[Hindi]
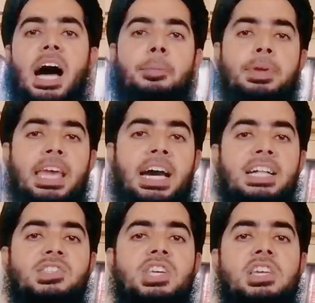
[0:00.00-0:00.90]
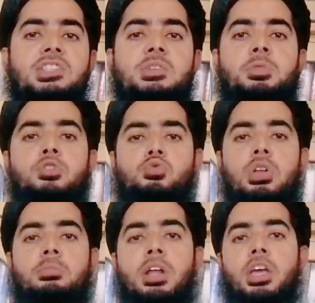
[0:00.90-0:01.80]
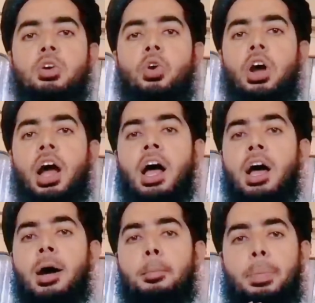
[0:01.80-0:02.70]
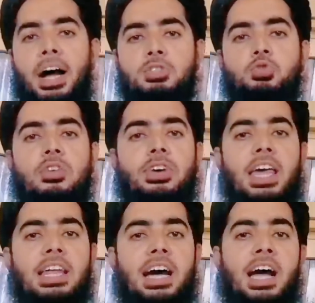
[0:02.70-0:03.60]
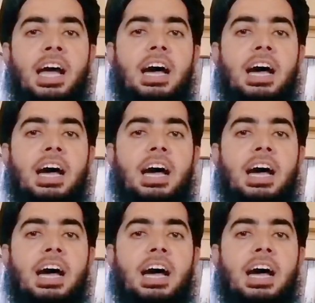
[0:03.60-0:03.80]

आपके हाथ से किसी पर जुल्म नहीं होगा पांचवा फायदा